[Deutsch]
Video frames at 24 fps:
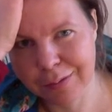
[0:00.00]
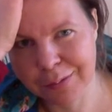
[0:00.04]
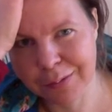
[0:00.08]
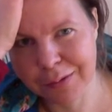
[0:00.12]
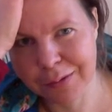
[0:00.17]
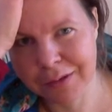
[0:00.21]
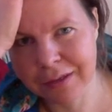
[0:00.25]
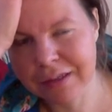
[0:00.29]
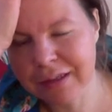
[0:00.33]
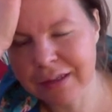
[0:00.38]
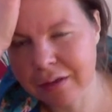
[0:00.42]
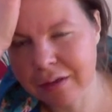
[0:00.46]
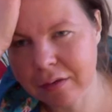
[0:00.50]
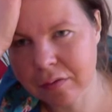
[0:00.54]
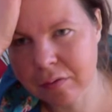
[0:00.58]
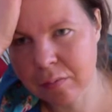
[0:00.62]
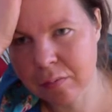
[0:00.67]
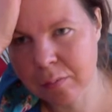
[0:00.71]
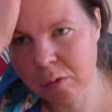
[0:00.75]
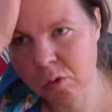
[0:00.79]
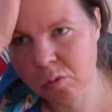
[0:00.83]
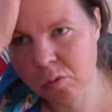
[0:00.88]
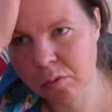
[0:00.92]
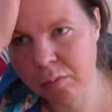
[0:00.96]
ist es
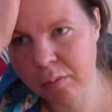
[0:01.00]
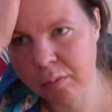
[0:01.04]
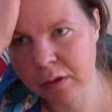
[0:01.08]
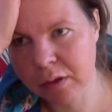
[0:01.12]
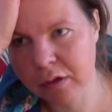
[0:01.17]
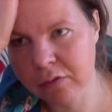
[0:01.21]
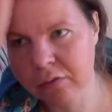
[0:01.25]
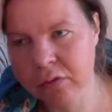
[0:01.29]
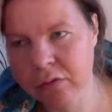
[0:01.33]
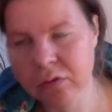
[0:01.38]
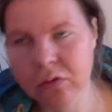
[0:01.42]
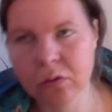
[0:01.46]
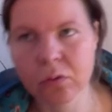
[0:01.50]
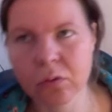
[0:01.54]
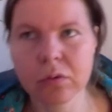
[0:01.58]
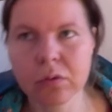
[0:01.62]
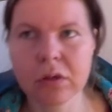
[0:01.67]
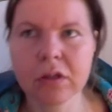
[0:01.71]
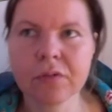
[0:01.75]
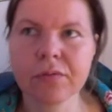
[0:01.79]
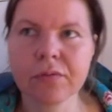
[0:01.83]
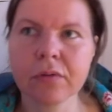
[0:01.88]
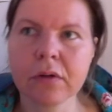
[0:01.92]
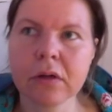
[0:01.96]
irgendwie,
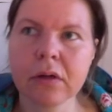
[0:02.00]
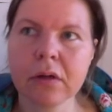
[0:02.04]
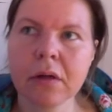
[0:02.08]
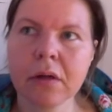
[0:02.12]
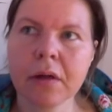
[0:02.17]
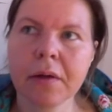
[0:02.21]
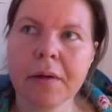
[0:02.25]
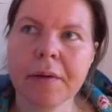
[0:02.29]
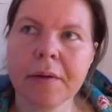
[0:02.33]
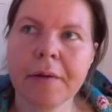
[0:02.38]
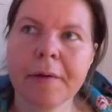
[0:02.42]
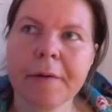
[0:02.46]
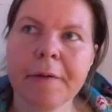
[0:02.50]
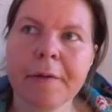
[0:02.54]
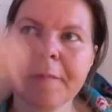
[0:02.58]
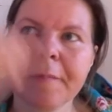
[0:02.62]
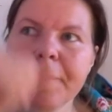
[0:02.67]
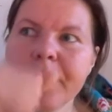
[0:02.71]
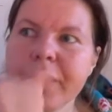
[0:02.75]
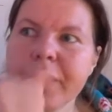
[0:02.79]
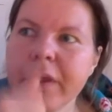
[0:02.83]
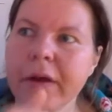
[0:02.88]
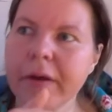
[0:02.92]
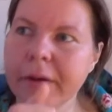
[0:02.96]
oh, wie soll ich das
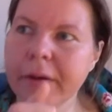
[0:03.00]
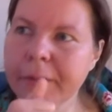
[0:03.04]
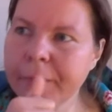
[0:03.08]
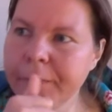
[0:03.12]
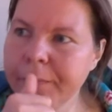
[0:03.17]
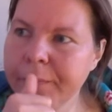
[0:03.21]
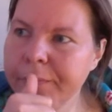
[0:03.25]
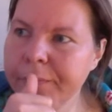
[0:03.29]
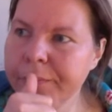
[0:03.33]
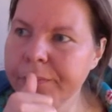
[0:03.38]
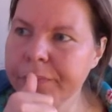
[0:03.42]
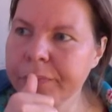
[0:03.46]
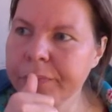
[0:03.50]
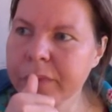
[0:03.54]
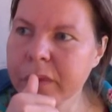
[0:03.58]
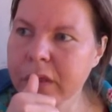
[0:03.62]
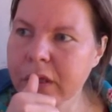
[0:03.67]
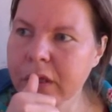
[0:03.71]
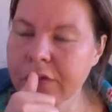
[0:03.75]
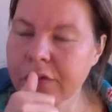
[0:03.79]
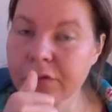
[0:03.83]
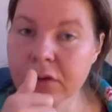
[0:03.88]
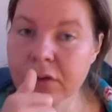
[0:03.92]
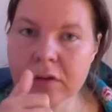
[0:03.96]
erreichen? So,
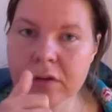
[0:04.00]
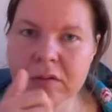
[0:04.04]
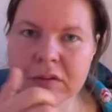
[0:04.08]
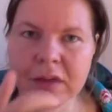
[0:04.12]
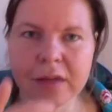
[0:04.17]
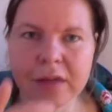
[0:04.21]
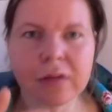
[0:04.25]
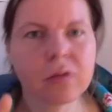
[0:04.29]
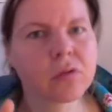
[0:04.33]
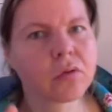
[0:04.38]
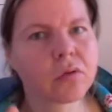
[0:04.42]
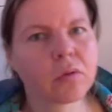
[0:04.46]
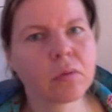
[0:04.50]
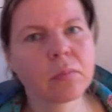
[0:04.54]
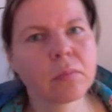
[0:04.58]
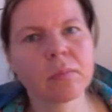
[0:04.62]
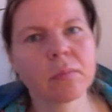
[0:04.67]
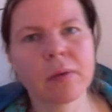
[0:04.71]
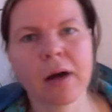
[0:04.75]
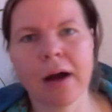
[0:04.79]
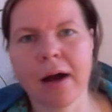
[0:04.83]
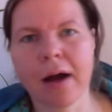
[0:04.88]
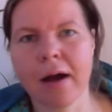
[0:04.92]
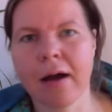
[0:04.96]
ne? Ich hatte zum Beispiel mal die
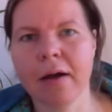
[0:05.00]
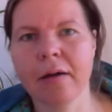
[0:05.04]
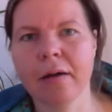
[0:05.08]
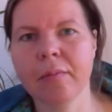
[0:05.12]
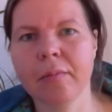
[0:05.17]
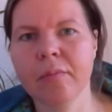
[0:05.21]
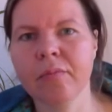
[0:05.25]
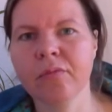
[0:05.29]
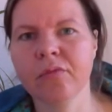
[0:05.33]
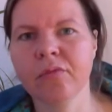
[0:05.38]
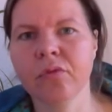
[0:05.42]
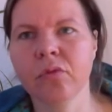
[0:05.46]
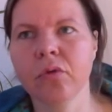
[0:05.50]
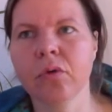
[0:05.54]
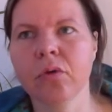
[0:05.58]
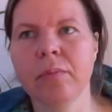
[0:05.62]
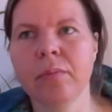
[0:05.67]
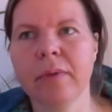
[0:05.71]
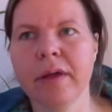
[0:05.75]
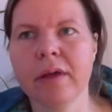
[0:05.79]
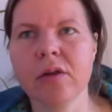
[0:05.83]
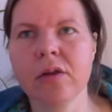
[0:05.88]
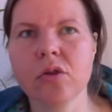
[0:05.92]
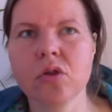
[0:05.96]
Vision, ich will
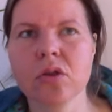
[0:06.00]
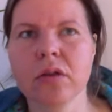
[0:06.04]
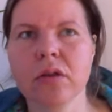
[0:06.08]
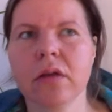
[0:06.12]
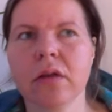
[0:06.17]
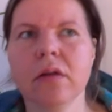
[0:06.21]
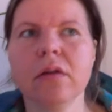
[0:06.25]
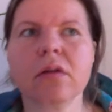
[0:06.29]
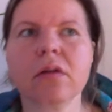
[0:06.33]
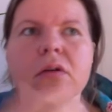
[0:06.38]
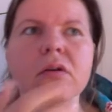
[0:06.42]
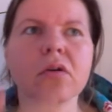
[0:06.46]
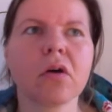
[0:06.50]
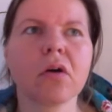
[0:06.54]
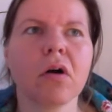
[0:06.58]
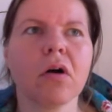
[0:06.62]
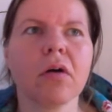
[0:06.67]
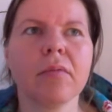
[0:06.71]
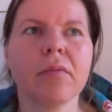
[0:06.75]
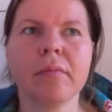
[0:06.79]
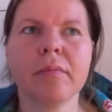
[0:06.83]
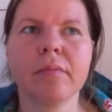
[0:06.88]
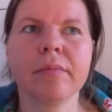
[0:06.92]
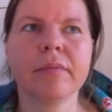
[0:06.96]

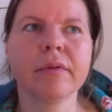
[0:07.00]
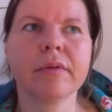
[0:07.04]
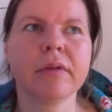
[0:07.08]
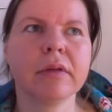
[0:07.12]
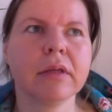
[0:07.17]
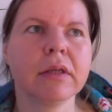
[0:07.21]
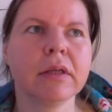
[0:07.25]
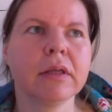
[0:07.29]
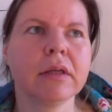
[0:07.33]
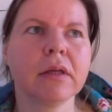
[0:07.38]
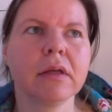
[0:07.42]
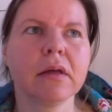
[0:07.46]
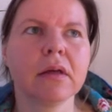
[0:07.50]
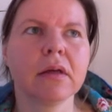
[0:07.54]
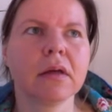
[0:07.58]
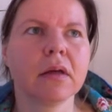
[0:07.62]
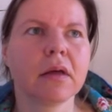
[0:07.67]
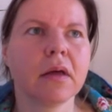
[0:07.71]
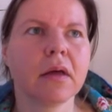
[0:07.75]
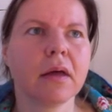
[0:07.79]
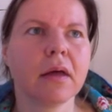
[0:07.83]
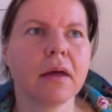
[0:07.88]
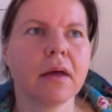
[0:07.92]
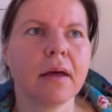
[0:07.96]
ähm, ich will ein
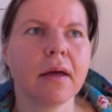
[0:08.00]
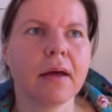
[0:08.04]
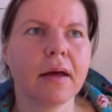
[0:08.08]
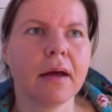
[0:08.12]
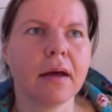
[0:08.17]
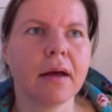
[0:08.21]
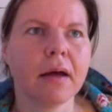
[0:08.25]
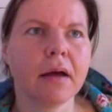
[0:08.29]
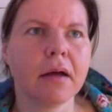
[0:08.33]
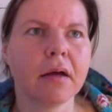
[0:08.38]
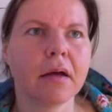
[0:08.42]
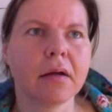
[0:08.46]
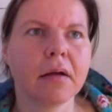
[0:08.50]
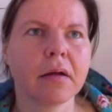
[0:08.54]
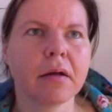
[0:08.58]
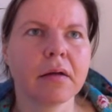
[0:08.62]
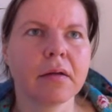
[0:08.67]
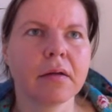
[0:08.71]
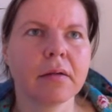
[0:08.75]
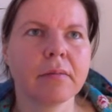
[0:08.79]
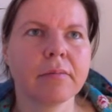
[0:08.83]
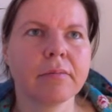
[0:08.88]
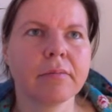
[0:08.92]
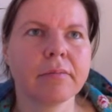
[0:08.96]
Zentrum
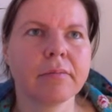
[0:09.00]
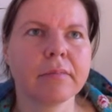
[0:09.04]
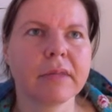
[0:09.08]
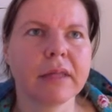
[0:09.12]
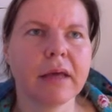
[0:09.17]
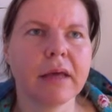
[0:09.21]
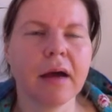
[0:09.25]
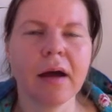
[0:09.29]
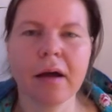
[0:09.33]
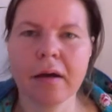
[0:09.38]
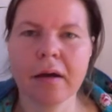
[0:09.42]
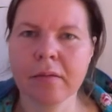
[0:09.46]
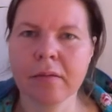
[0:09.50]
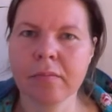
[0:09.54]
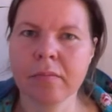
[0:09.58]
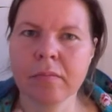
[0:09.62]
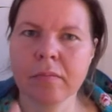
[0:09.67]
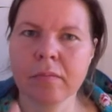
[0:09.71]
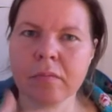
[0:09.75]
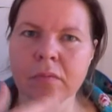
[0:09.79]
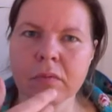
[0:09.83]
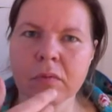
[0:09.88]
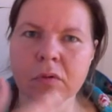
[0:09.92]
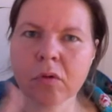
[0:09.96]
haben, wo Menschen
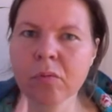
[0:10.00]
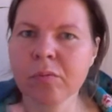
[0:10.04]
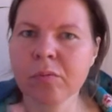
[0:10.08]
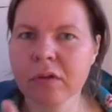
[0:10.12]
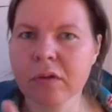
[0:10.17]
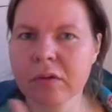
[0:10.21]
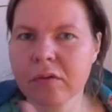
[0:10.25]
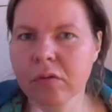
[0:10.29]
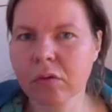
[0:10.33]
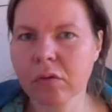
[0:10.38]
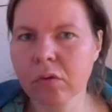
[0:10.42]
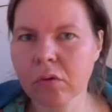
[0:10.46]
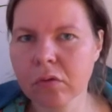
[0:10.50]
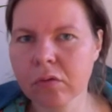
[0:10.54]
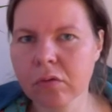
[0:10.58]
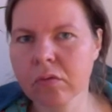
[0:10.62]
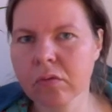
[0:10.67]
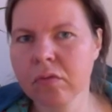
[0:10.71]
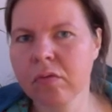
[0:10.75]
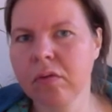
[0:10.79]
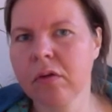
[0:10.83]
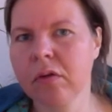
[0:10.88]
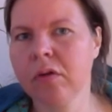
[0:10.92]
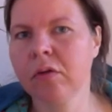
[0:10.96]
hinkommen,
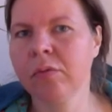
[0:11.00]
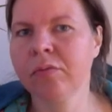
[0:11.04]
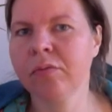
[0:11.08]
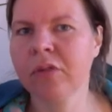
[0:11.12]
die